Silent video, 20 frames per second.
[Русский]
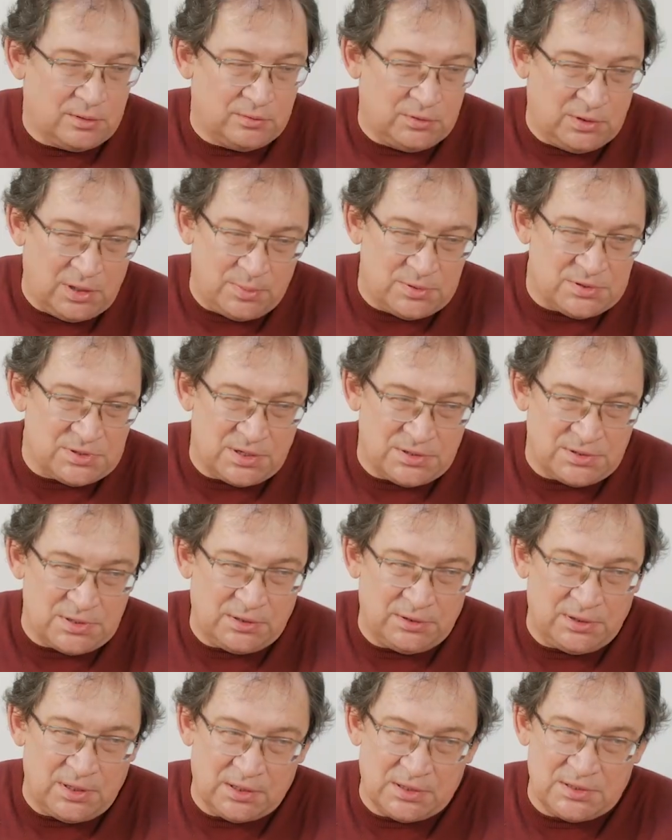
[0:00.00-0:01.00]
Я бы
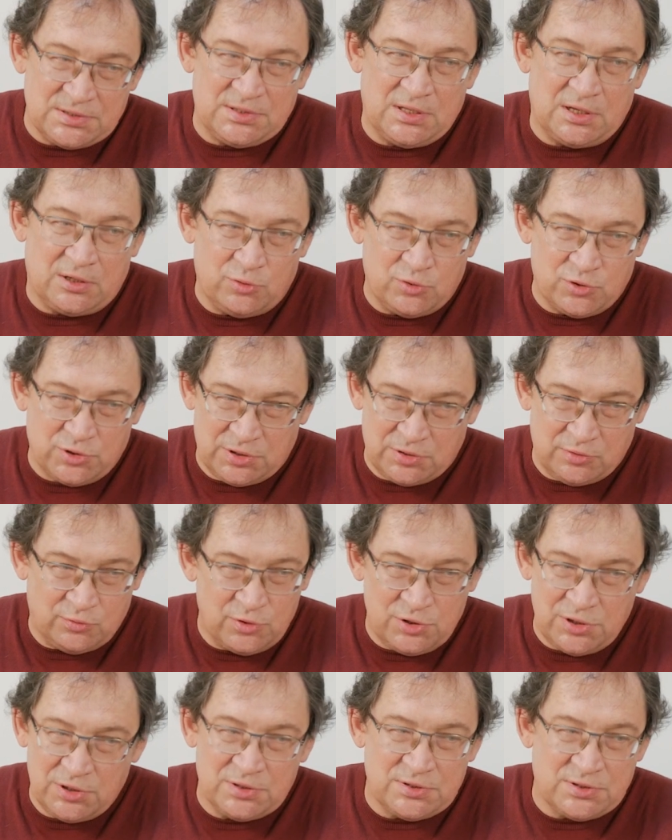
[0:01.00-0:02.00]
сказал так, осторожно,
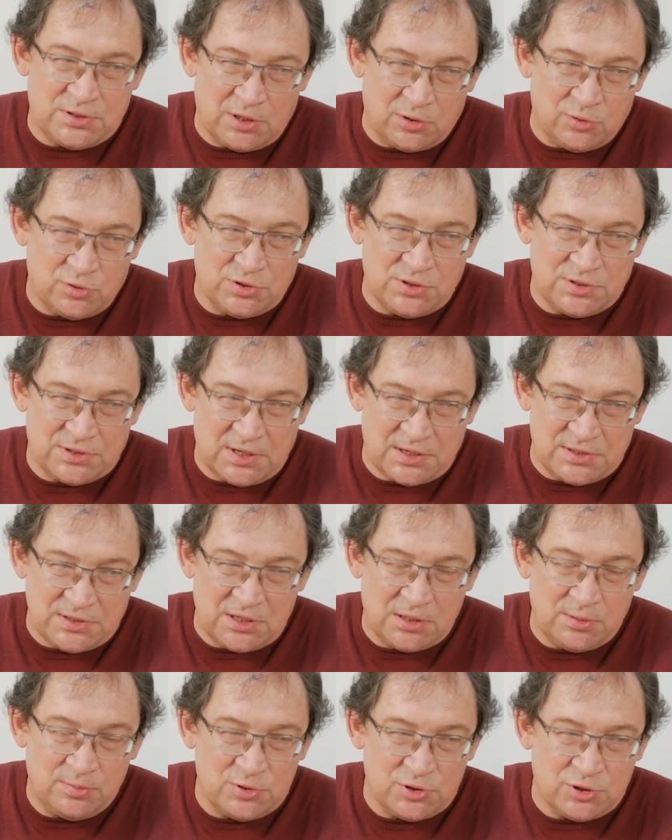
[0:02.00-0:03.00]
очень осторожно
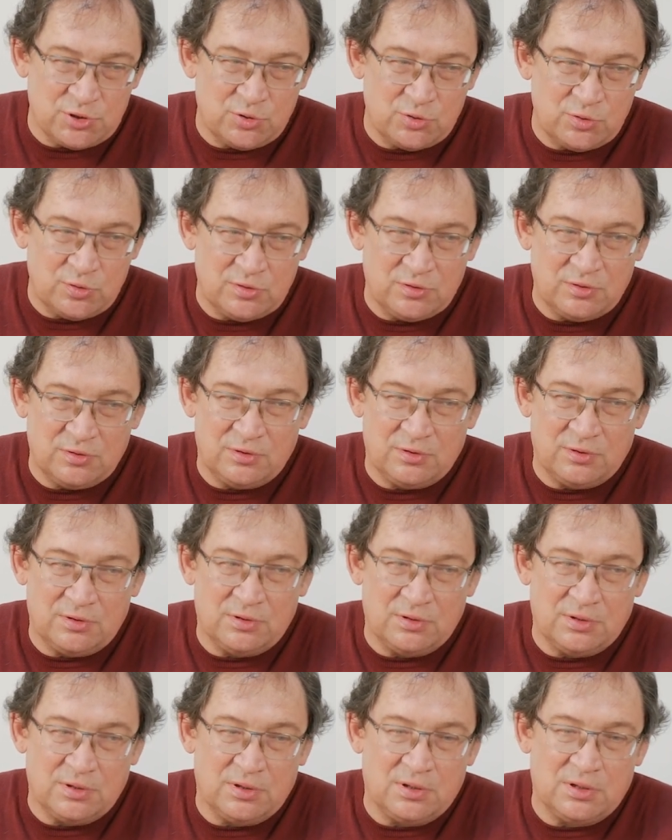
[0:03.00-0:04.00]
сказал бы, что
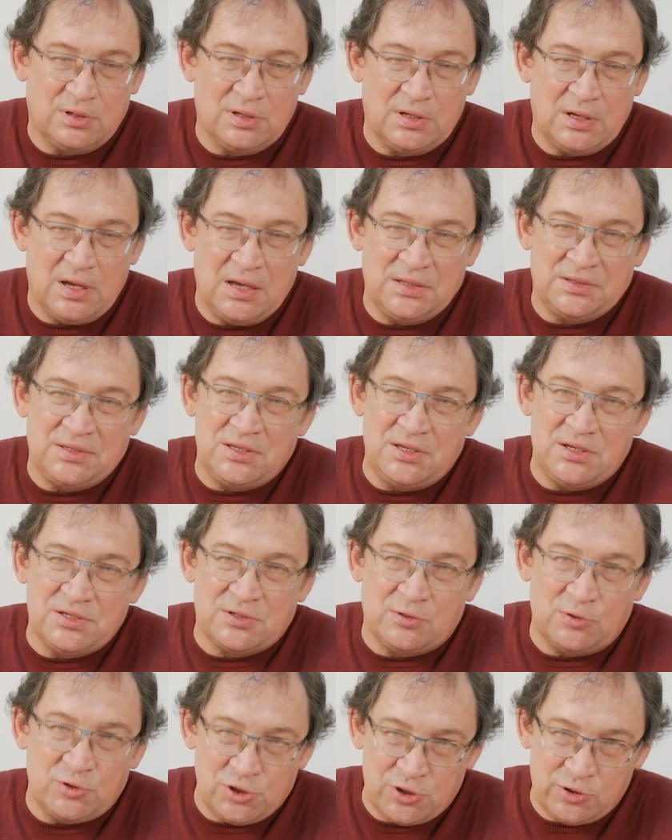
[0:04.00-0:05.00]
это не
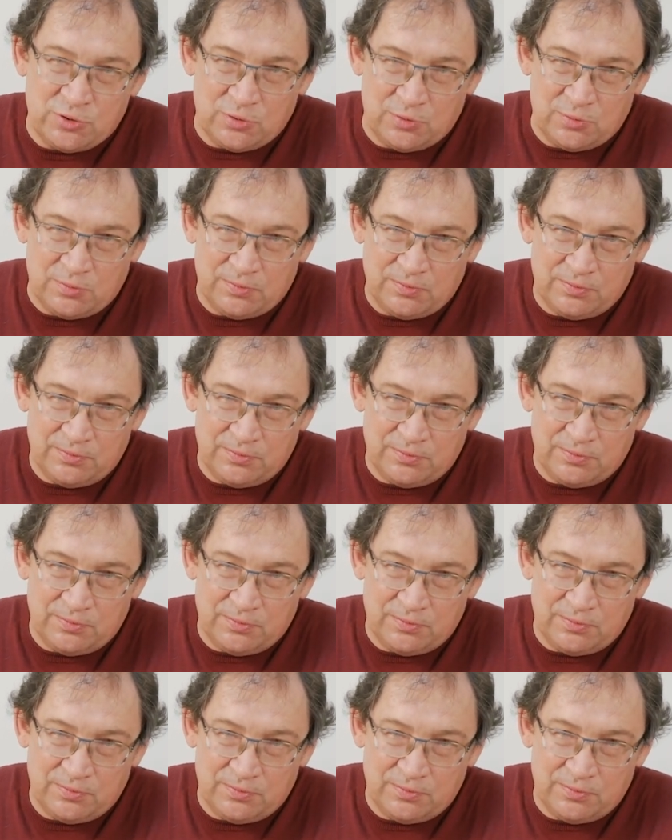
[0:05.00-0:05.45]
исключено.